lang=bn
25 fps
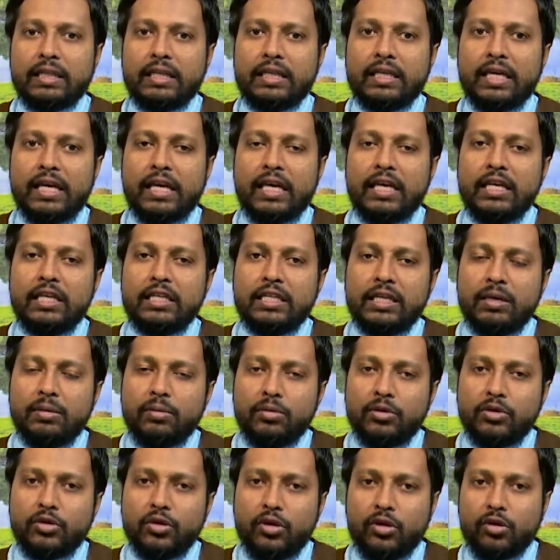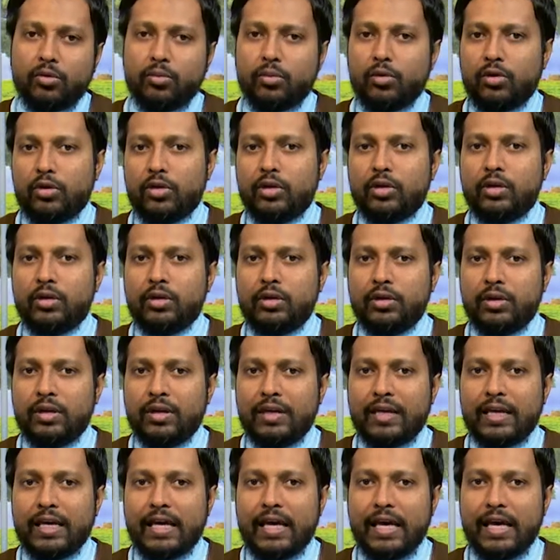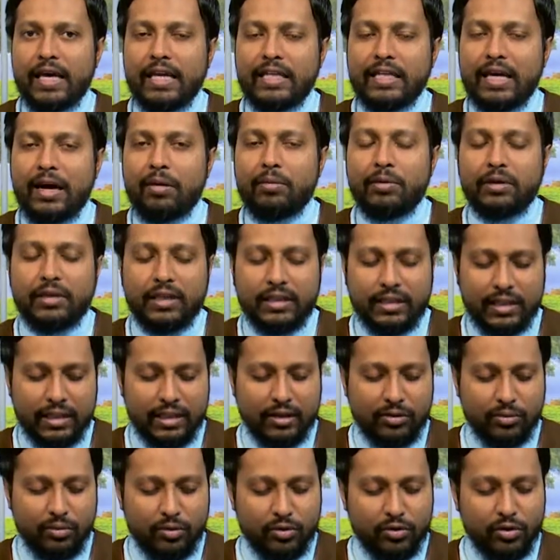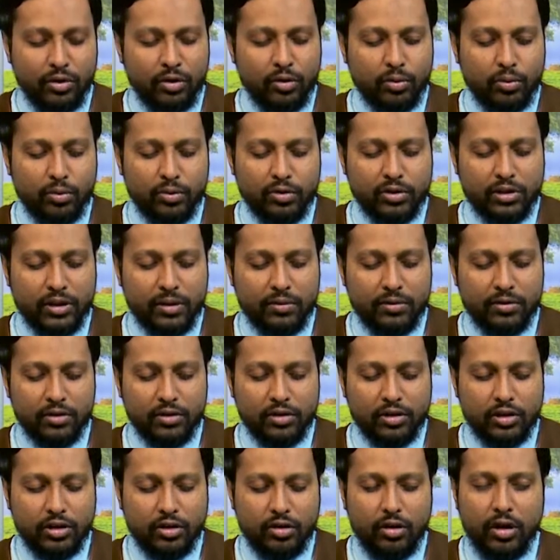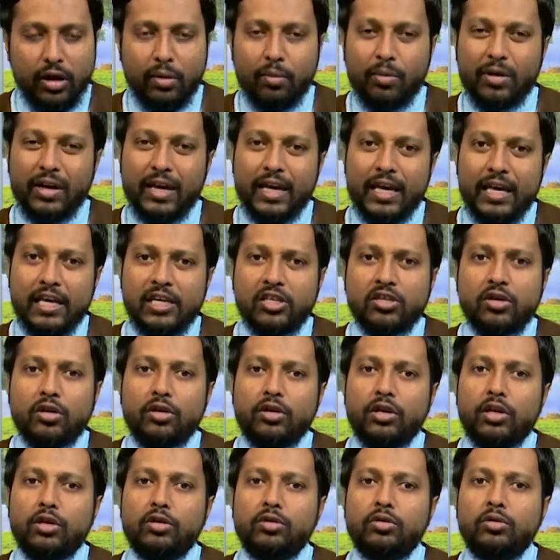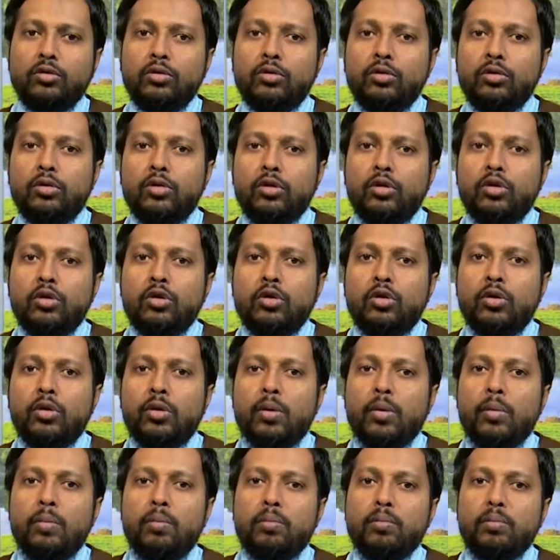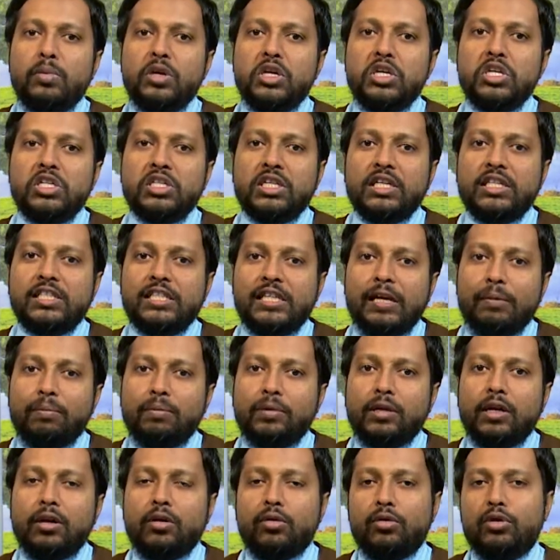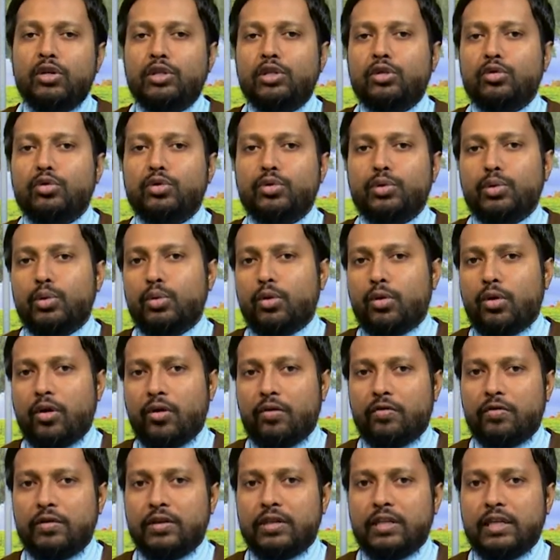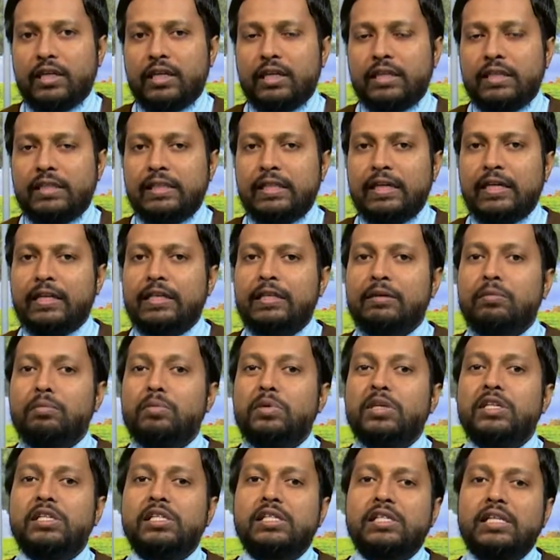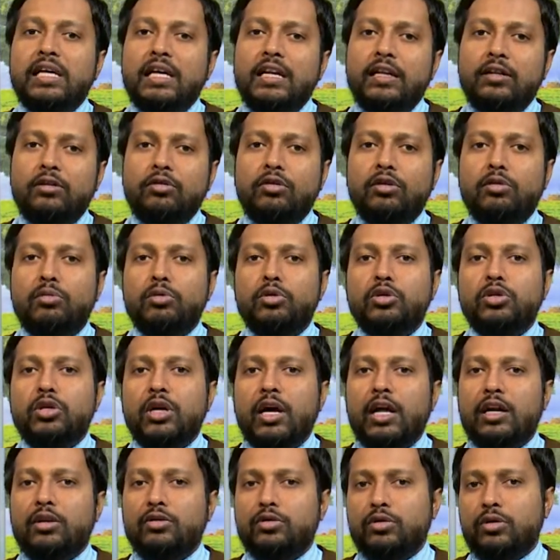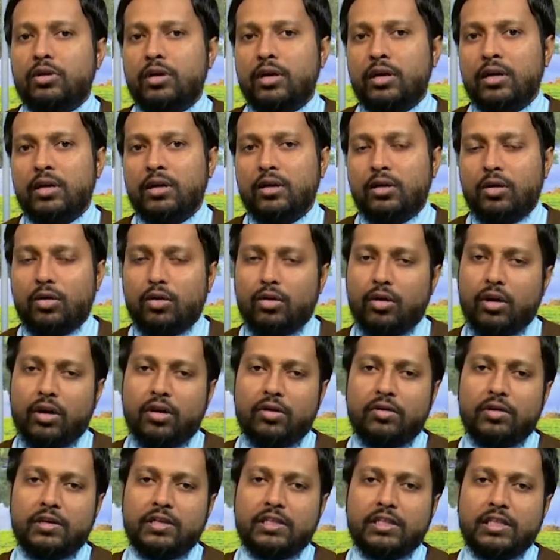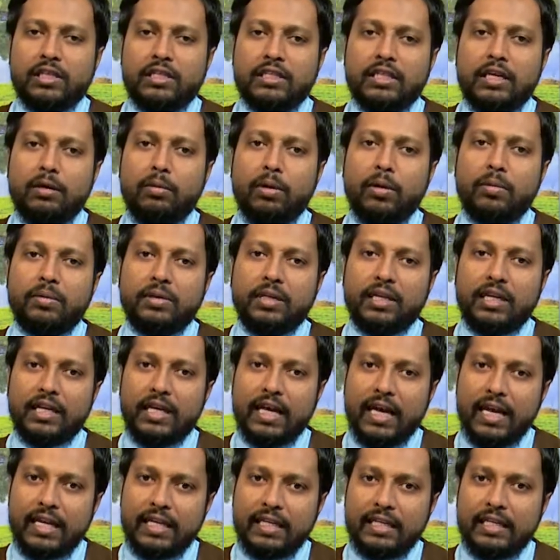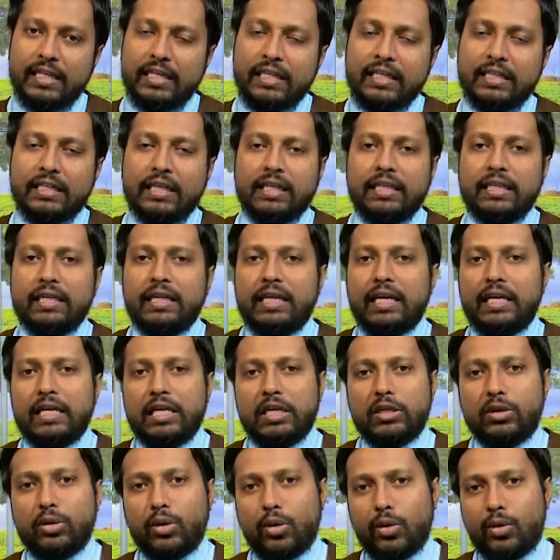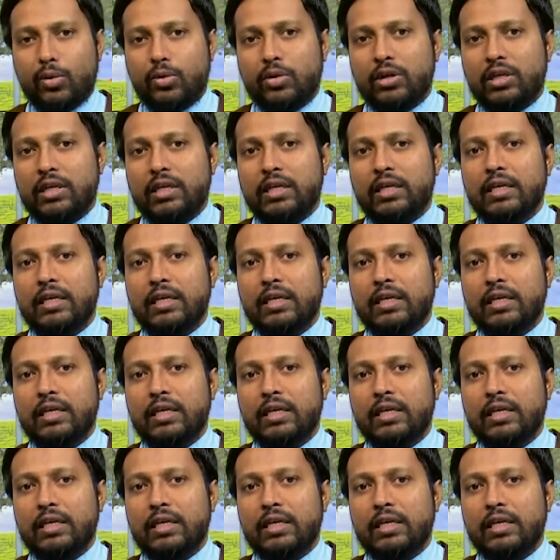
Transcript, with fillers: এই যে বিষয়গুলি এই দাবিটা তাদের মধ্যে উপস্থাপিত ছিল এবং এই সংক্রান্ত বিশটা চ্যাপ্টার রয়েছে উসুলুল কফিতে যেগুলিতে বিস্তারিত এই বিষয়ে আলোচনা করা হয়েছে যে ইমামদের জ্ঞান কী তাদের জ্ঞানের ধরন কী